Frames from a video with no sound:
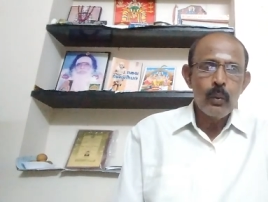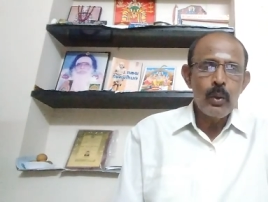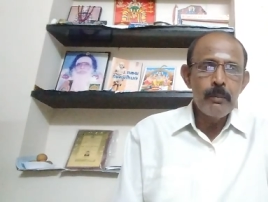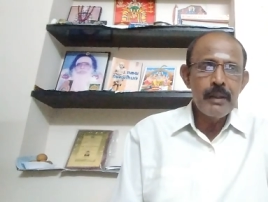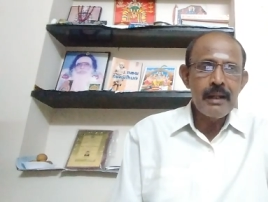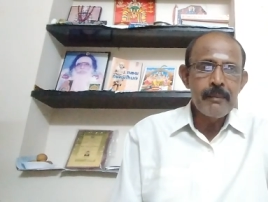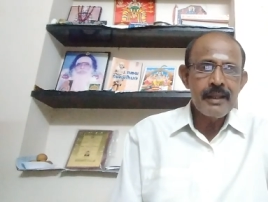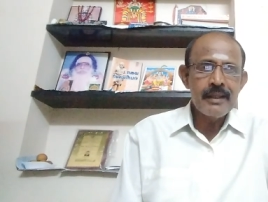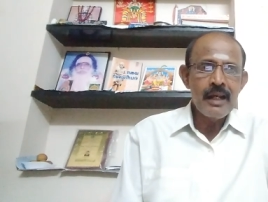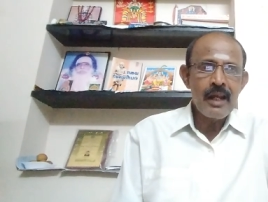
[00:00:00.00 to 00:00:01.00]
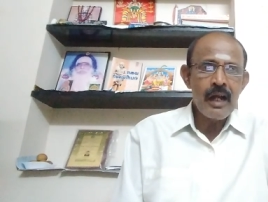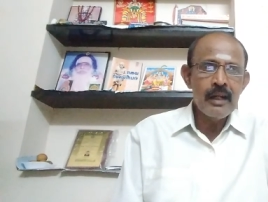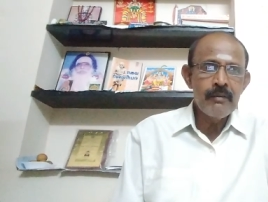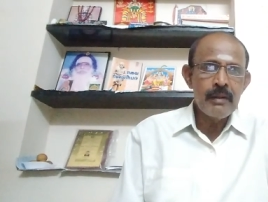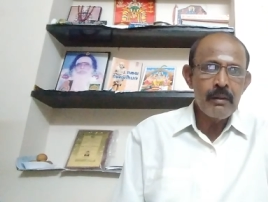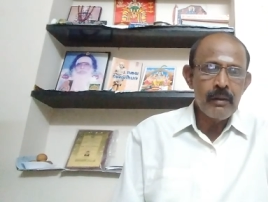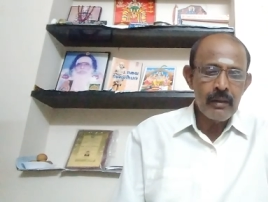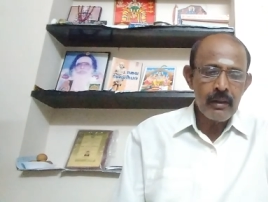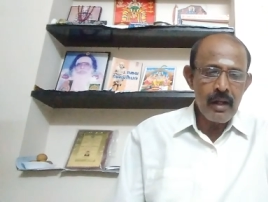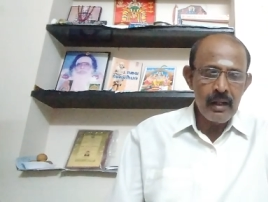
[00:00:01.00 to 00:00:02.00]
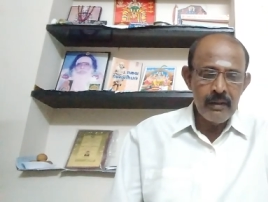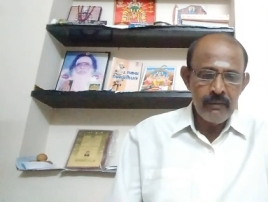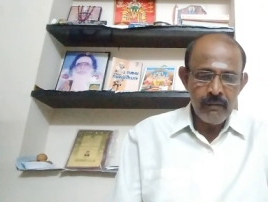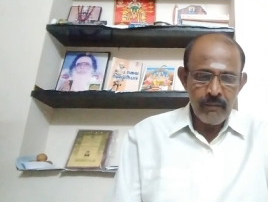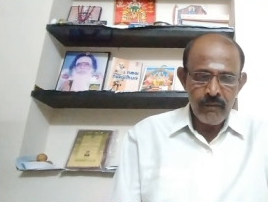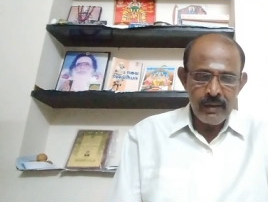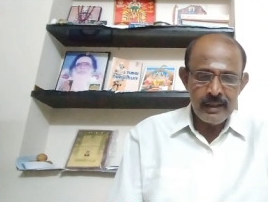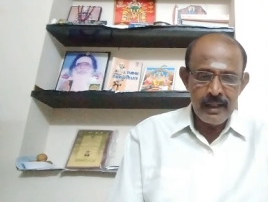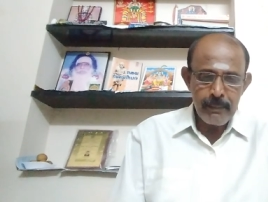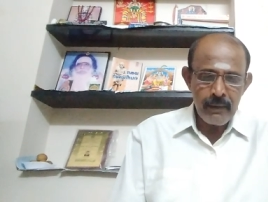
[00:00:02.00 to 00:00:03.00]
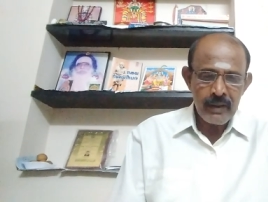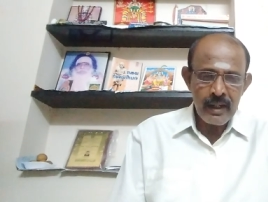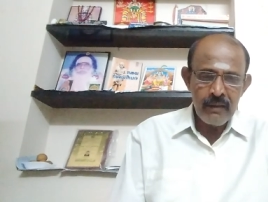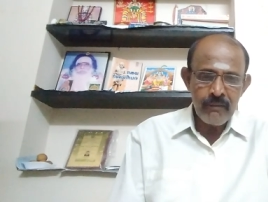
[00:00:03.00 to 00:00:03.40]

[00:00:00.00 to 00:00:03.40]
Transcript: ஒன்பதாம் இடத்தில் ராகு வரு ராகு வந்திருப்பவர்கள்